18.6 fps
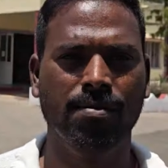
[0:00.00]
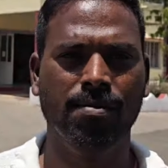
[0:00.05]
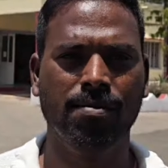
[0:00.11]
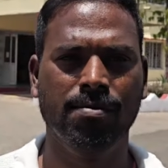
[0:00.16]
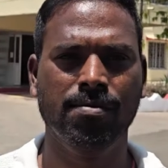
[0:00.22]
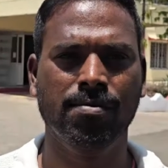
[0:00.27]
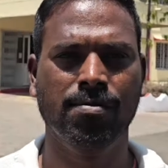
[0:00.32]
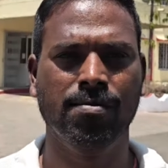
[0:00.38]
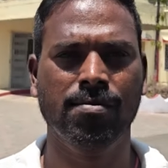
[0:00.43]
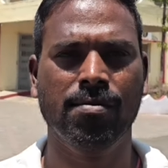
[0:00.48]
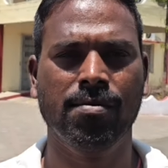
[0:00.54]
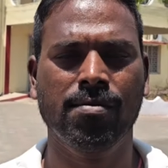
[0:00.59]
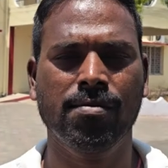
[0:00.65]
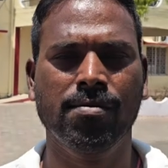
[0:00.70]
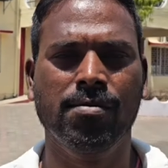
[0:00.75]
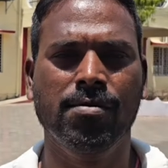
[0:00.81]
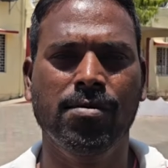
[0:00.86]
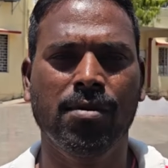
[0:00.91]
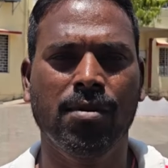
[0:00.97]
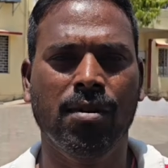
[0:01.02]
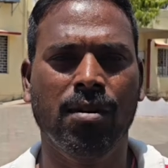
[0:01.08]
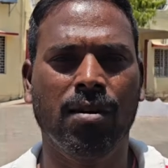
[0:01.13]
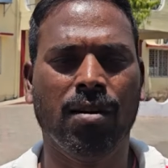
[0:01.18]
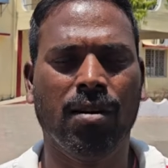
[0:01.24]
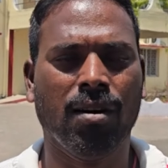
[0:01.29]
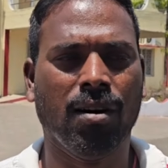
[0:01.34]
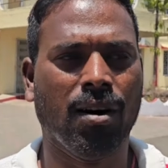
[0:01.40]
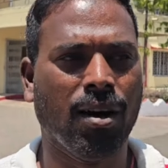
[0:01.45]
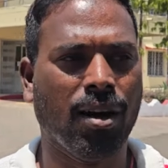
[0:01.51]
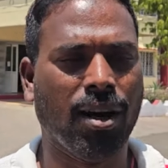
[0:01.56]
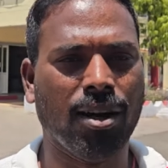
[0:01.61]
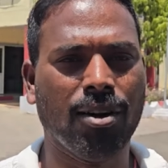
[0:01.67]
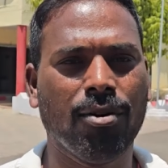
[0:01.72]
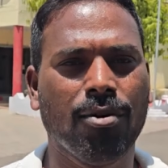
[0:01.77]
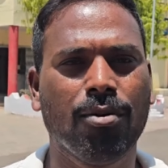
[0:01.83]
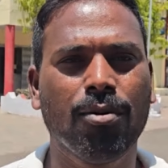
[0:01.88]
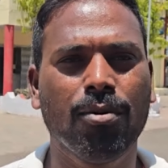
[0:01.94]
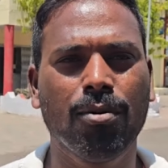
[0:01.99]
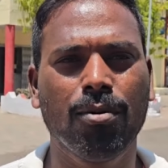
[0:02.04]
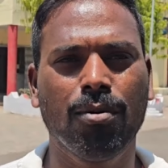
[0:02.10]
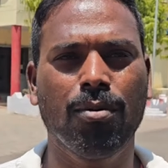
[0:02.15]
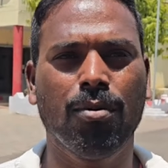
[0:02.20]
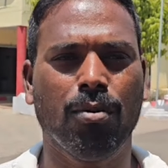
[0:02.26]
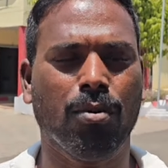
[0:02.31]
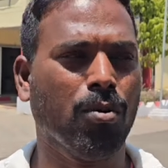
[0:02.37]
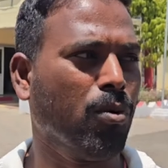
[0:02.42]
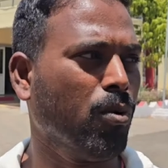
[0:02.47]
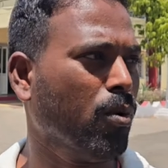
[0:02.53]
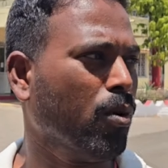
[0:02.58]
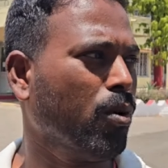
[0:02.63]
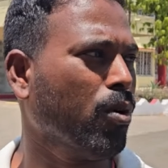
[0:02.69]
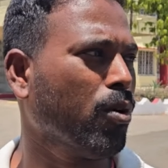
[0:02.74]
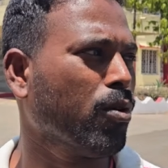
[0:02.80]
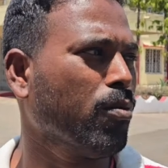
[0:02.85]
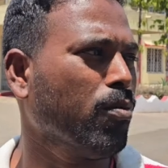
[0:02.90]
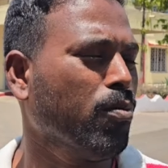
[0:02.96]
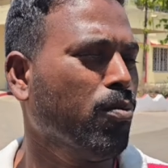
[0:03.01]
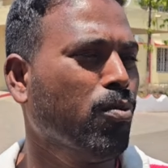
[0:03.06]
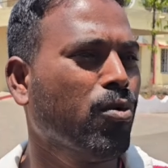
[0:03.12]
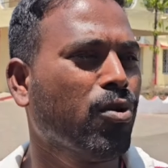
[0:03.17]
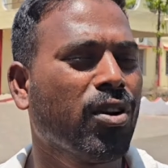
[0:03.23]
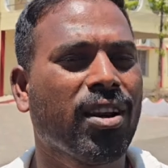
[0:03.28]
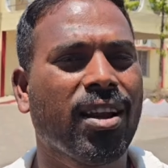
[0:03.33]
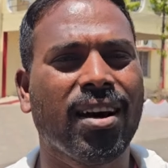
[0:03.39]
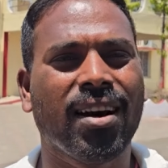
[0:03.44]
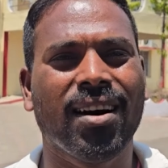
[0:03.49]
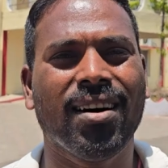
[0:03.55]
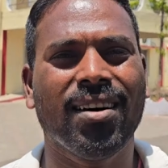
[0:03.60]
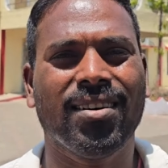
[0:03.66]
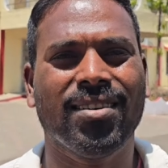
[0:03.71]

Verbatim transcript: बताओ अन्नू और मुन्ना